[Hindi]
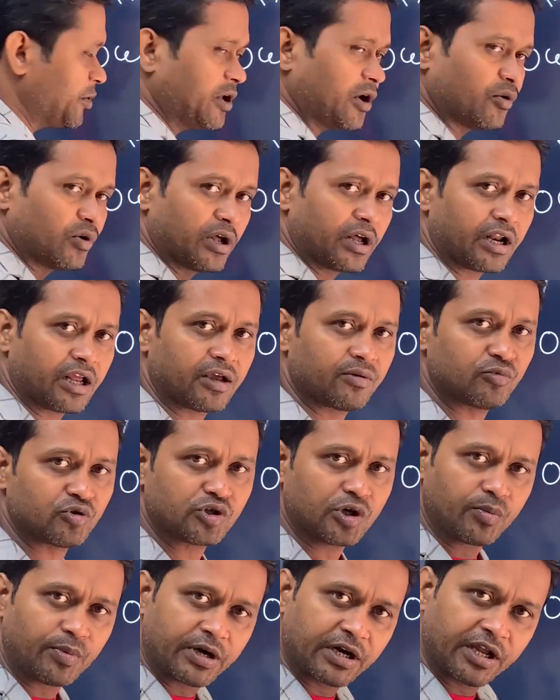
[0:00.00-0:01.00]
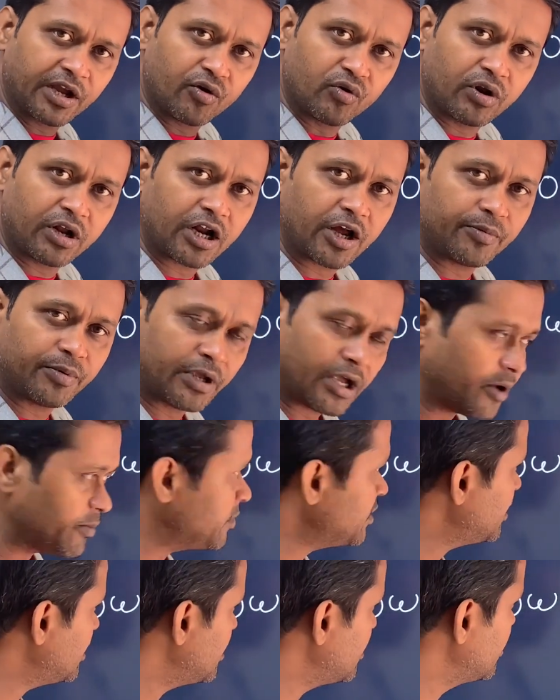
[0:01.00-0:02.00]
ही ऑनर हैं म्यूचुअल फंड के ऑनर अभी हम
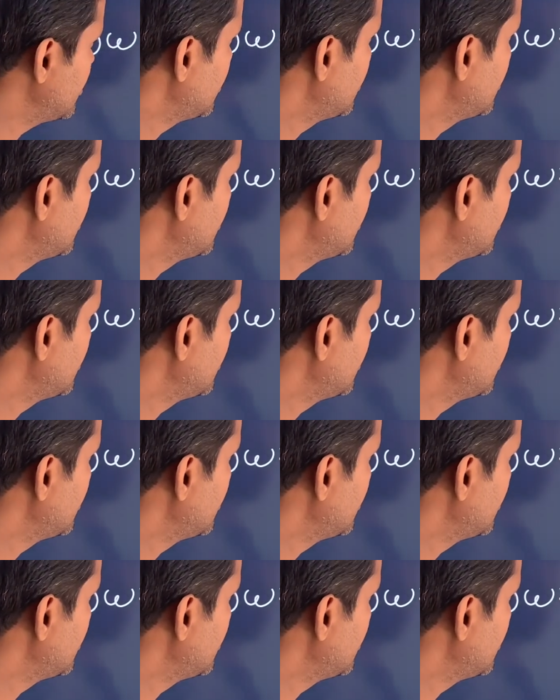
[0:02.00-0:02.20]
ही हैं